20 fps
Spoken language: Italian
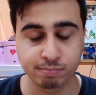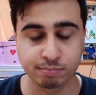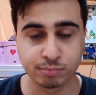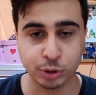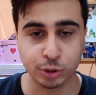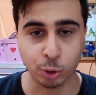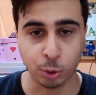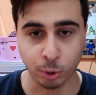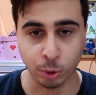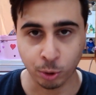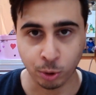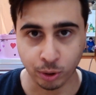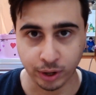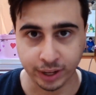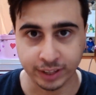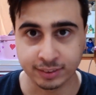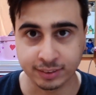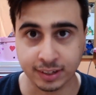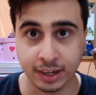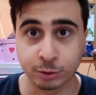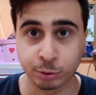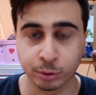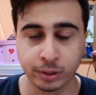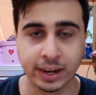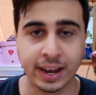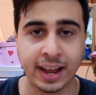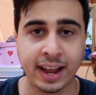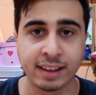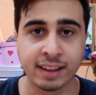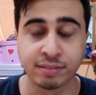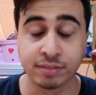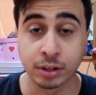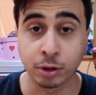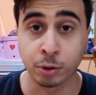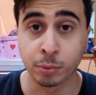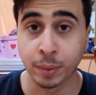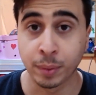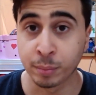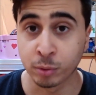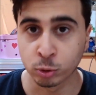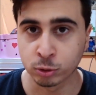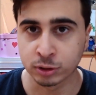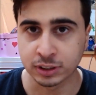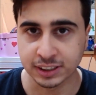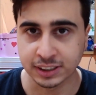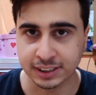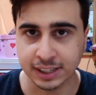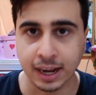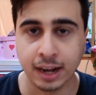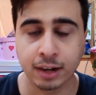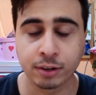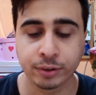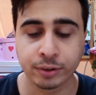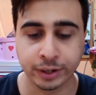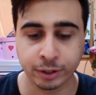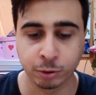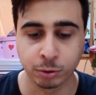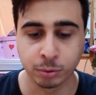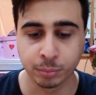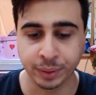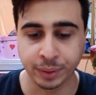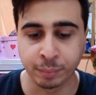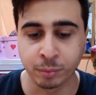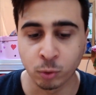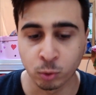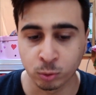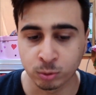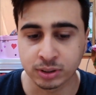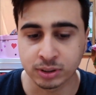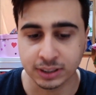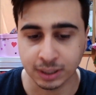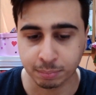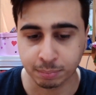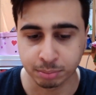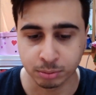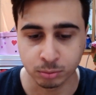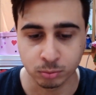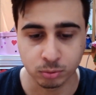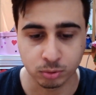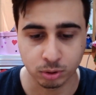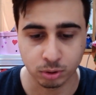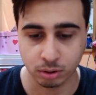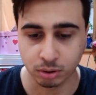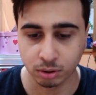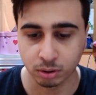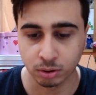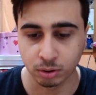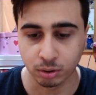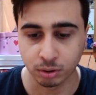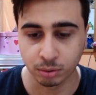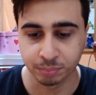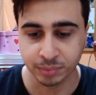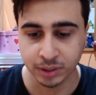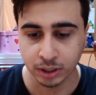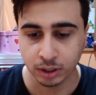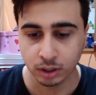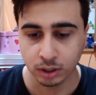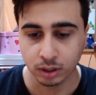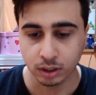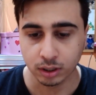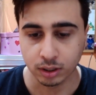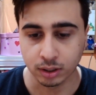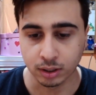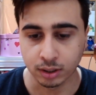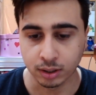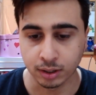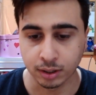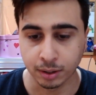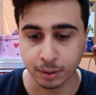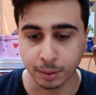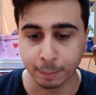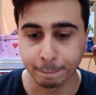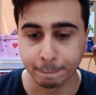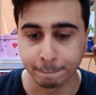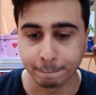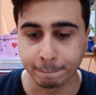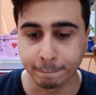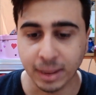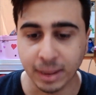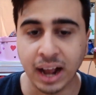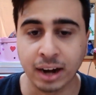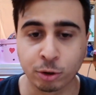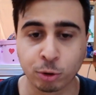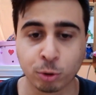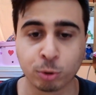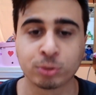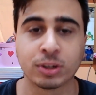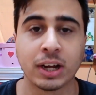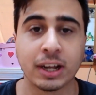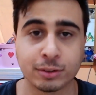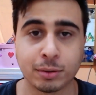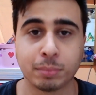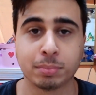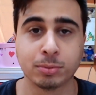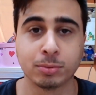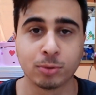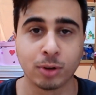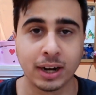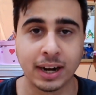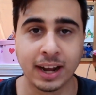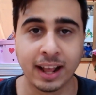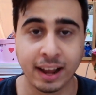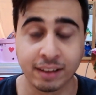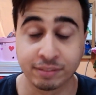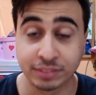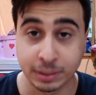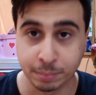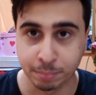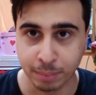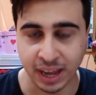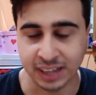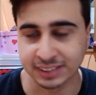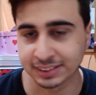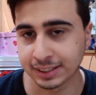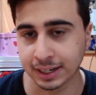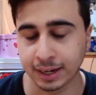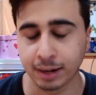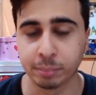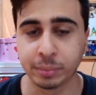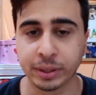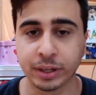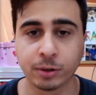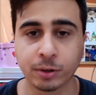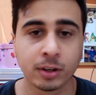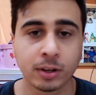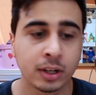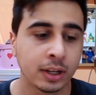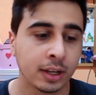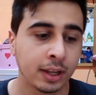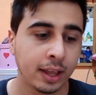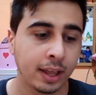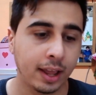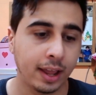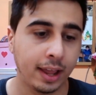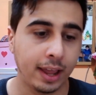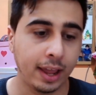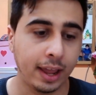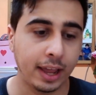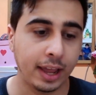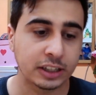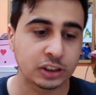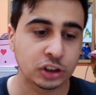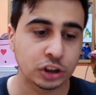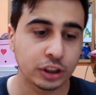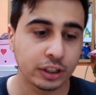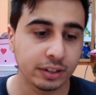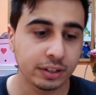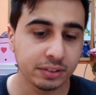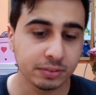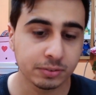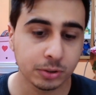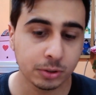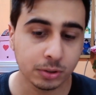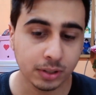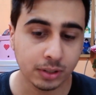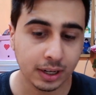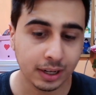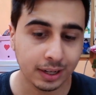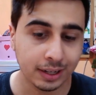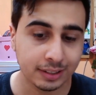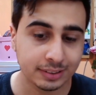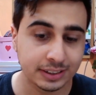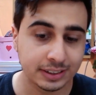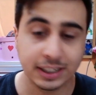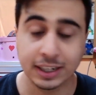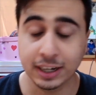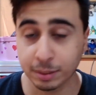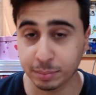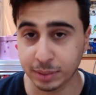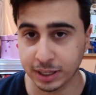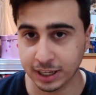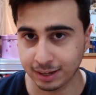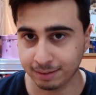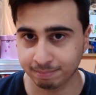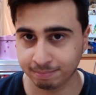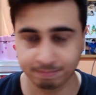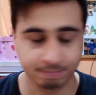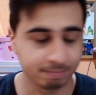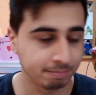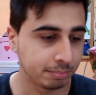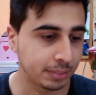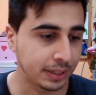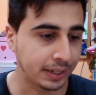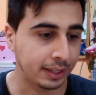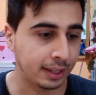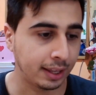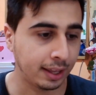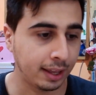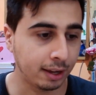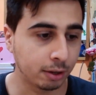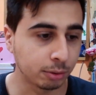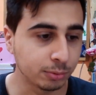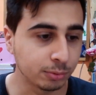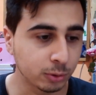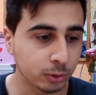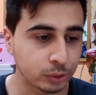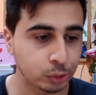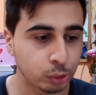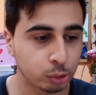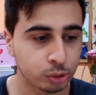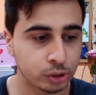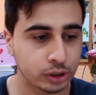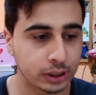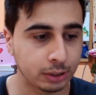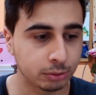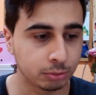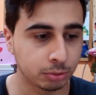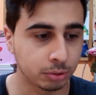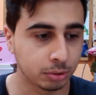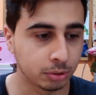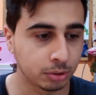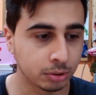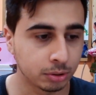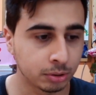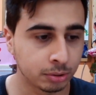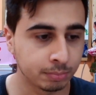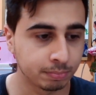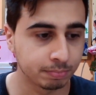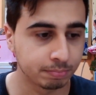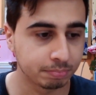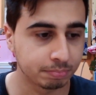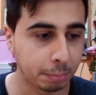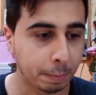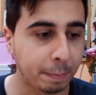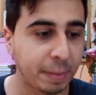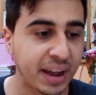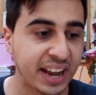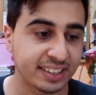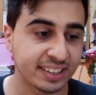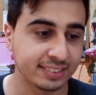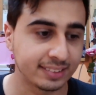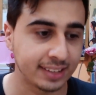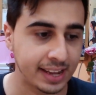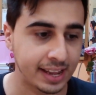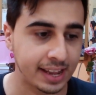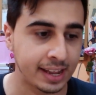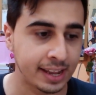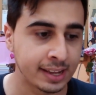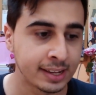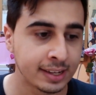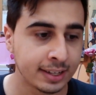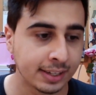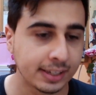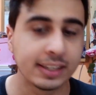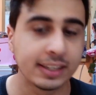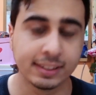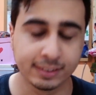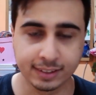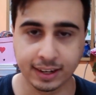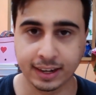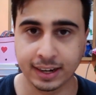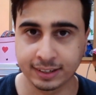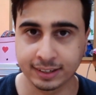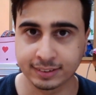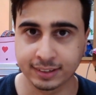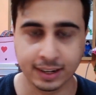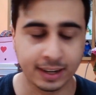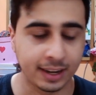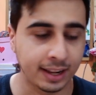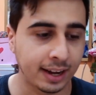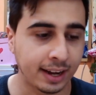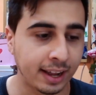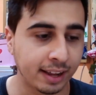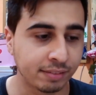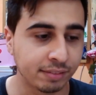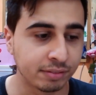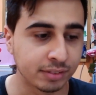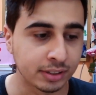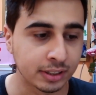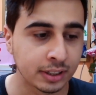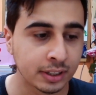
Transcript: sono entrato in live come molti sanno e come molti appunto ehm, hanno notato appunto la live di Blaster almeno e ci tenevo a dire la mia perché comunque sono stato parte integrante della live